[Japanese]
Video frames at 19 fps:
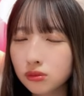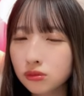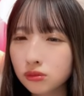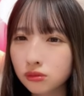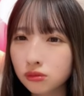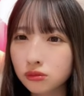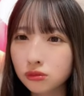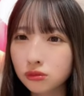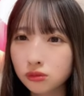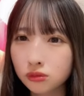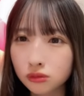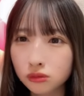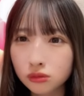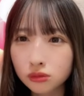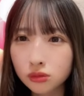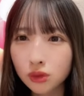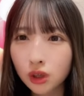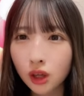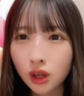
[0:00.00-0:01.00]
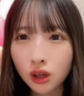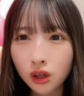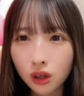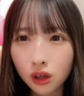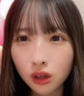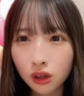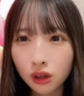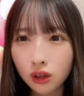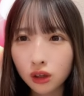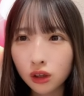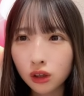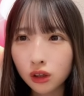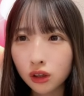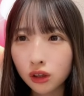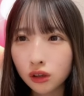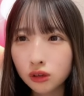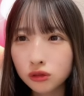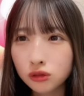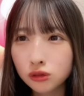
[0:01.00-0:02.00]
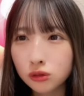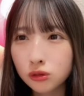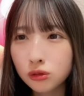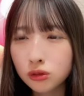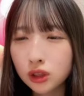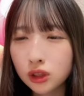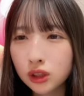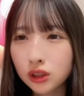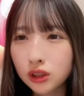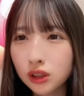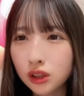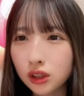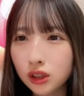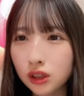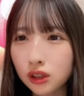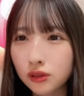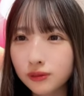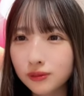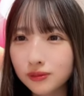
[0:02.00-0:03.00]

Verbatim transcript: うん不合認定いっ